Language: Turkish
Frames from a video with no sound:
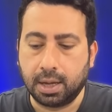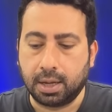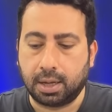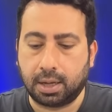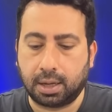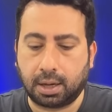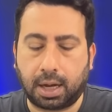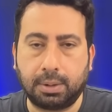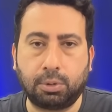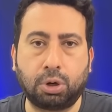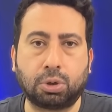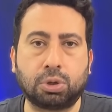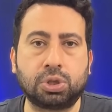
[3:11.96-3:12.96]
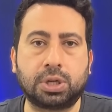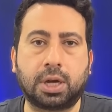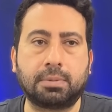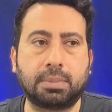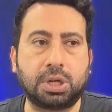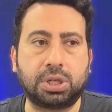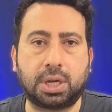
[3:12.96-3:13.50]
E, hal böyle
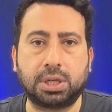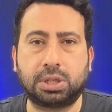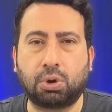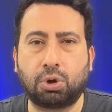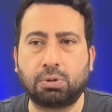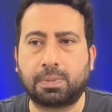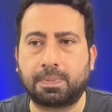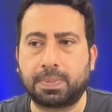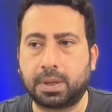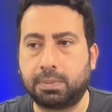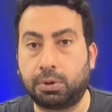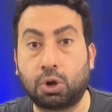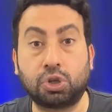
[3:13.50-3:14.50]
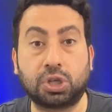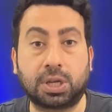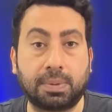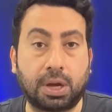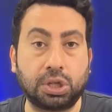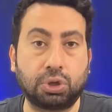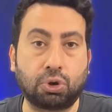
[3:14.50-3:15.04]
olunca Beşiktaş'ta o bir önceki
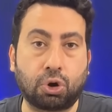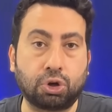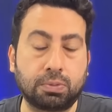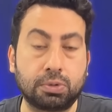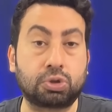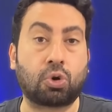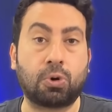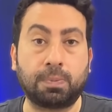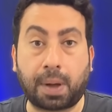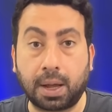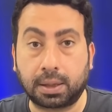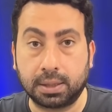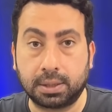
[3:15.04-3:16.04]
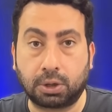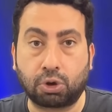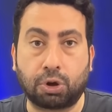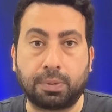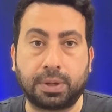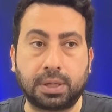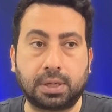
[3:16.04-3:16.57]
maçta gördüğümüz kompaktlığı da
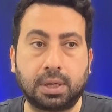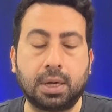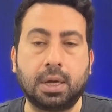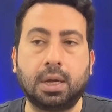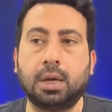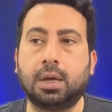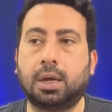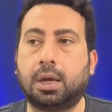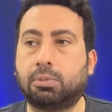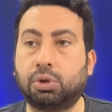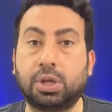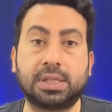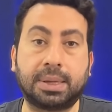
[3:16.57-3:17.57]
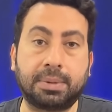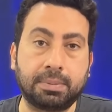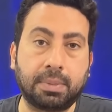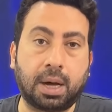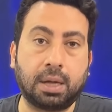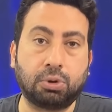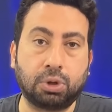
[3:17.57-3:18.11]
görmedik. E, bu da zemin
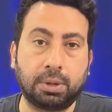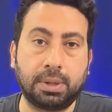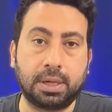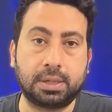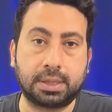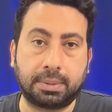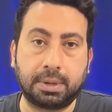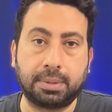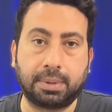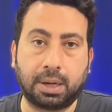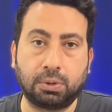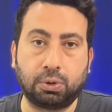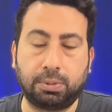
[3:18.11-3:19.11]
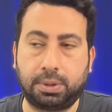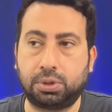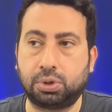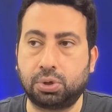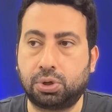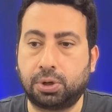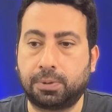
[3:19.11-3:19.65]
bağlı olabilir. Zemine bağlı olabilir.
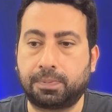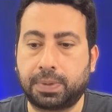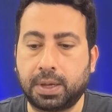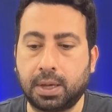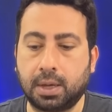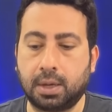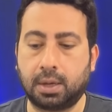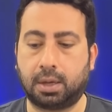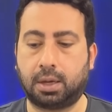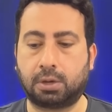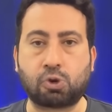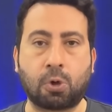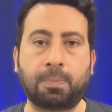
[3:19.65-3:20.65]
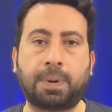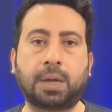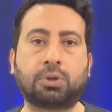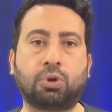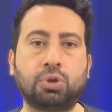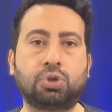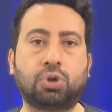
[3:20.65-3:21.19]
Çünkü e,
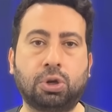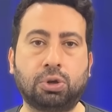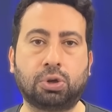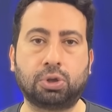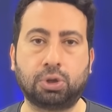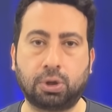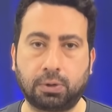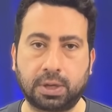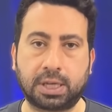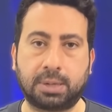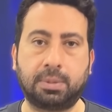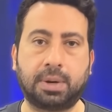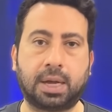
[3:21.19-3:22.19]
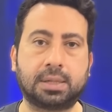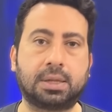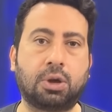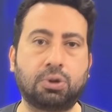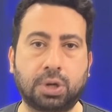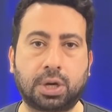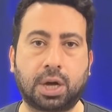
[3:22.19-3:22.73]
kompakt oyun şöyle oluyor. Rakibi biraz daha
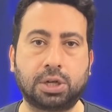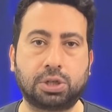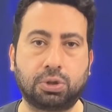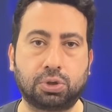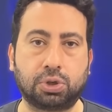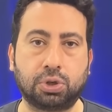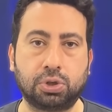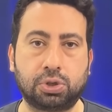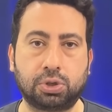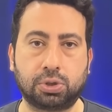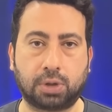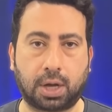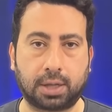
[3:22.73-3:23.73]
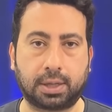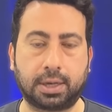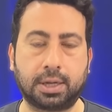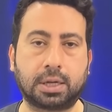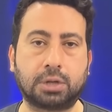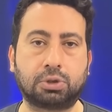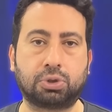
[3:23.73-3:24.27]
önde karşılıyorsunuz. Hatları
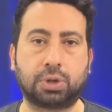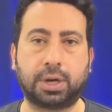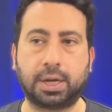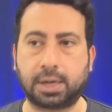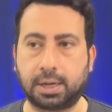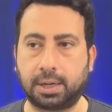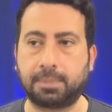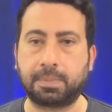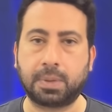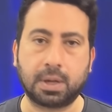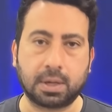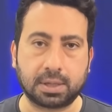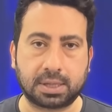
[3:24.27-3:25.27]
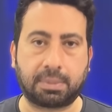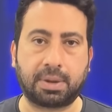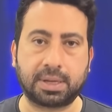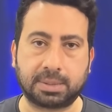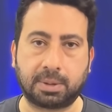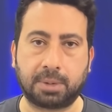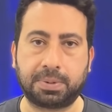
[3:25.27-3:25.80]
yakın tutarak hani zaman
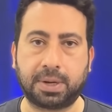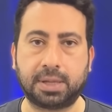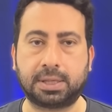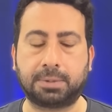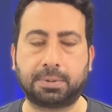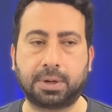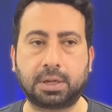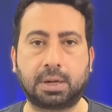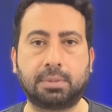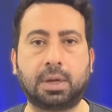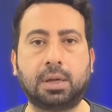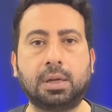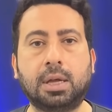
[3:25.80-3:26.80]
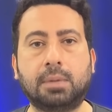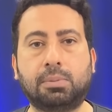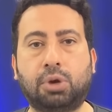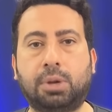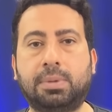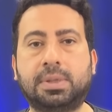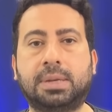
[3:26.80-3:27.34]
zaman pres yaparak ama
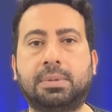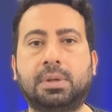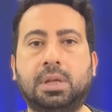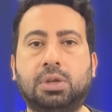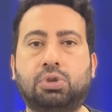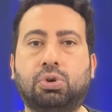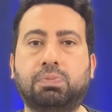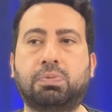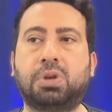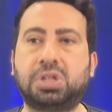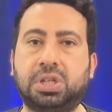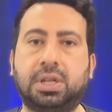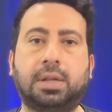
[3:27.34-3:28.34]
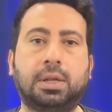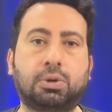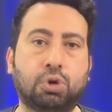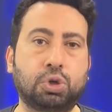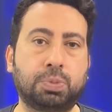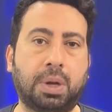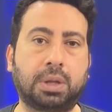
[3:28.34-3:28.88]
böyle bir zeminde çok böyle şiddetli
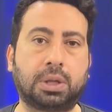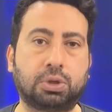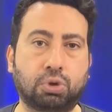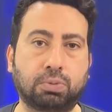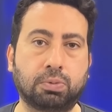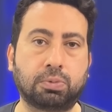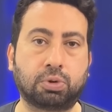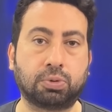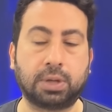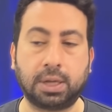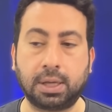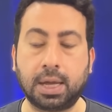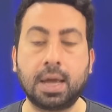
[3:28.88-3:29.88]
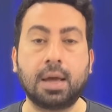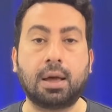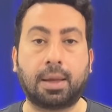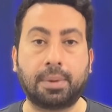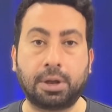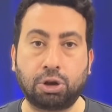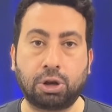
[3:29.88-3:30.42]
koşmak da çok mümkün değil.
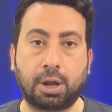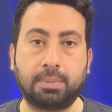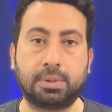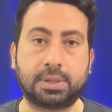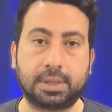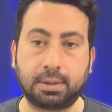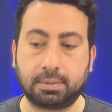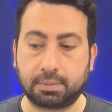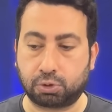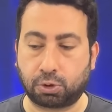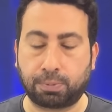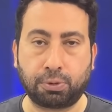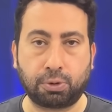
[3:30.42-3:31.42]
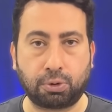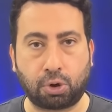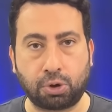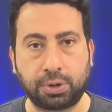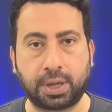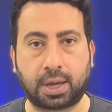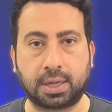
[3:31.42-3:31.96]
Ama en önemlisi topu
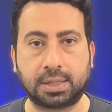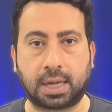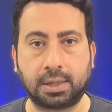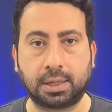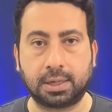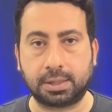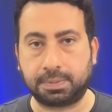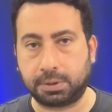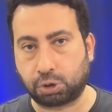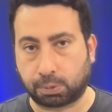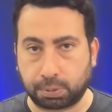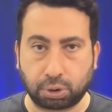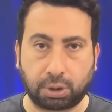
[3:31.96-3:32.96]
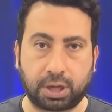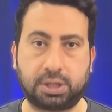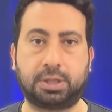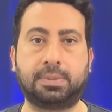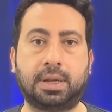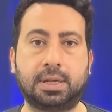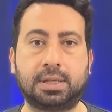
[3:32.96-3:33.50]
önde kazandınız. Bir topu
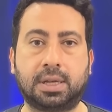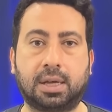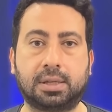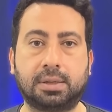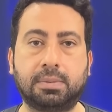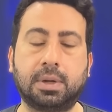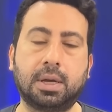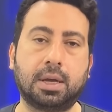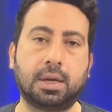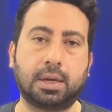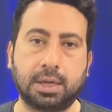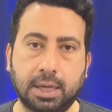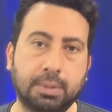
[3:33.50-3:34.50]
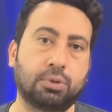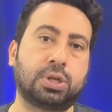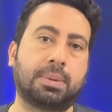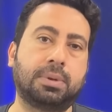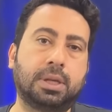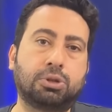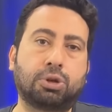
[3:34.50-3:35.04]
dolaştırmanız lazım. Yine bu
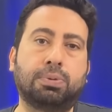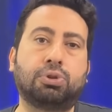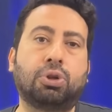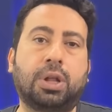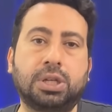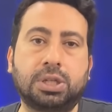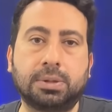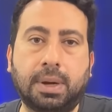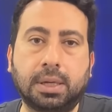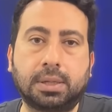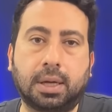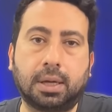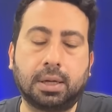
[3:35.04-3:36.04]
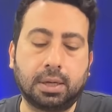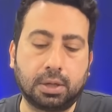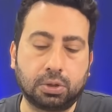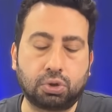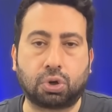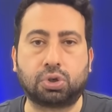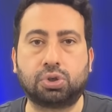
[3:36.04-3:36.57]
zeminde topu dolaştırmak da
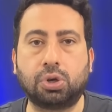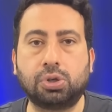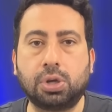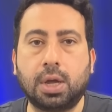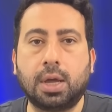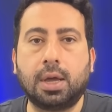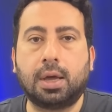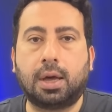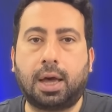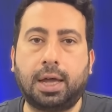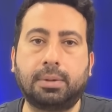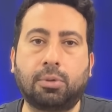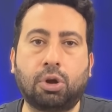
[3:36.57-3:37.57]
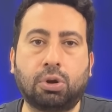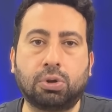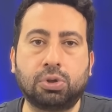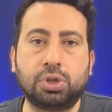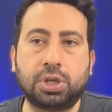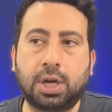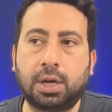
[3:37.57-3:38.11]
çok zor. Hali böyle
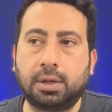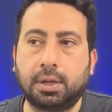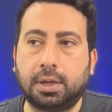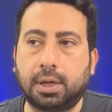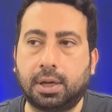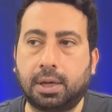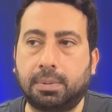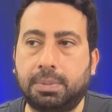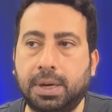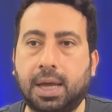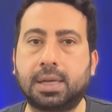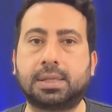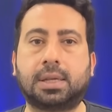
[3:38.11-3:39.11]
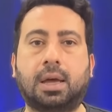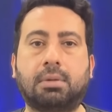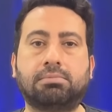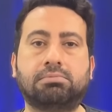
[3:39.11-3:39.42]
olunca e, biraz daha